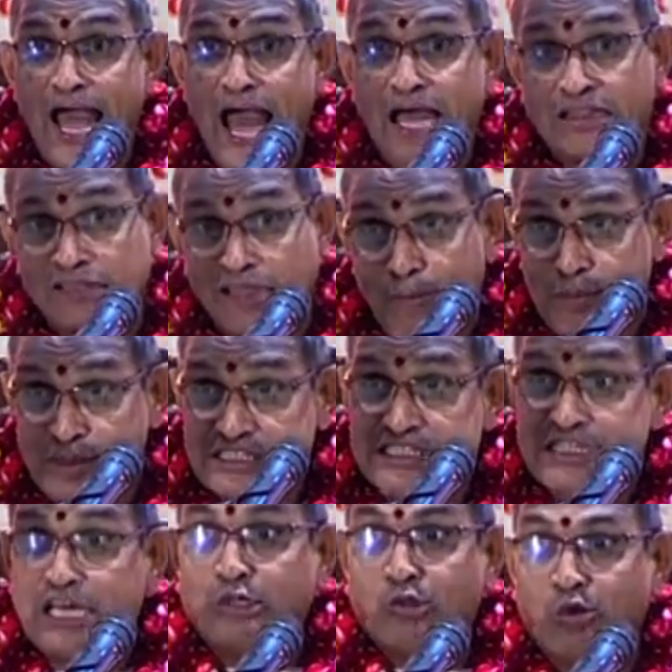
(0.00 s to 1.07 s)
ఆ
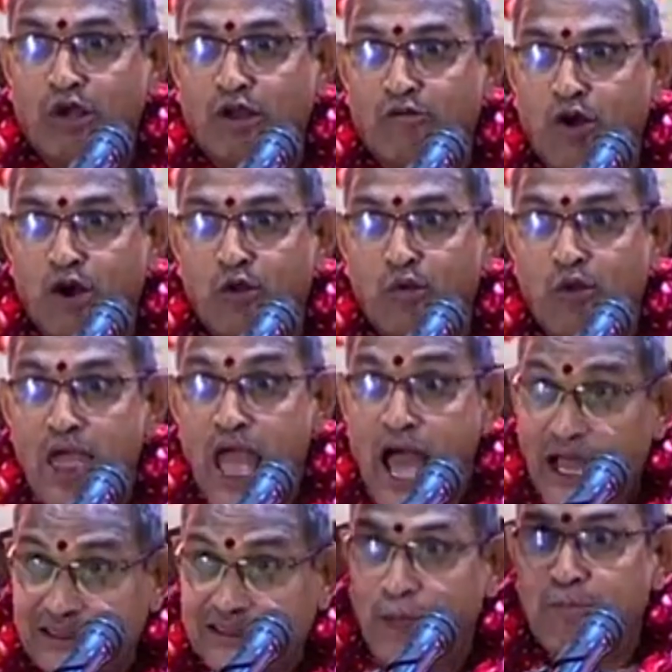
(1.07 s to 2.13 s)
తపశ్శక్తి ఉన్నవాడు
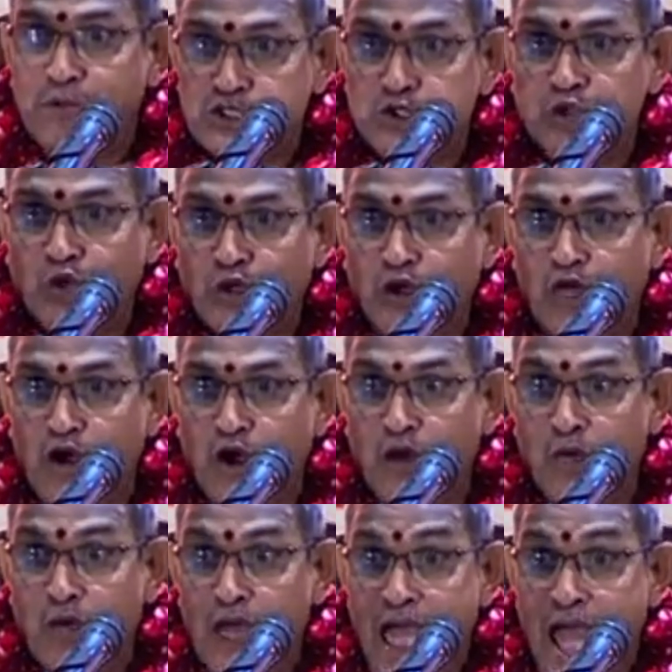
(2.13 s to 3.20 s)
ఆ తపస్సు ఉన్నవాడు